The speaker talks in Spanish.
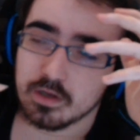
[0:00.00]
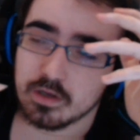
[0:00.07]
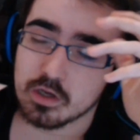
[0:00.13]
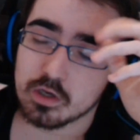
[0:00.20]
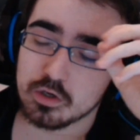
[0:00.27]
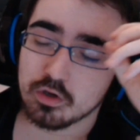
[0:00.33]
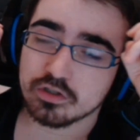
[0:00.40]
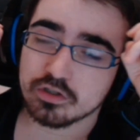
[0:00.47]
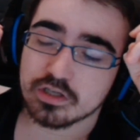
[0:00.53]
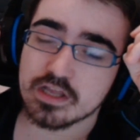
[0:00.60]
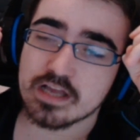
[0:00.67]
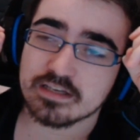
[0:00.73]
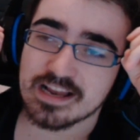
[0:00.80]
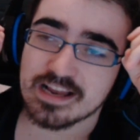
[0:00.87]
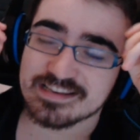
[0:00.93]
no
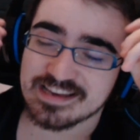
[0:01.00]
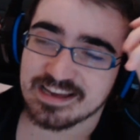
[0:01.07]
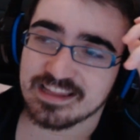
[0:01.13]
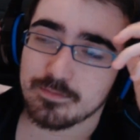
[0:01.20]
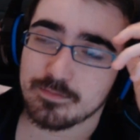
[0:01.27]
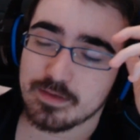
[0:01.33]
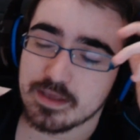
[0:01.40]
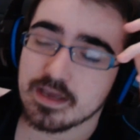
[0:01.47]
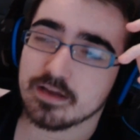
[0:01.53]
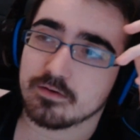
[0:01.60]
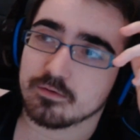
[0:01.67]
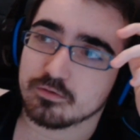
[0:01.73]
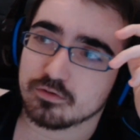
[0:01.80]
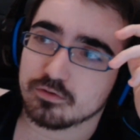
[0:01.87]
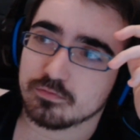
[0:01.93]
enseñase la saga de
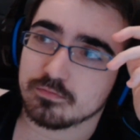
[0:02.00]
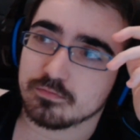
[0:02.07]
villanos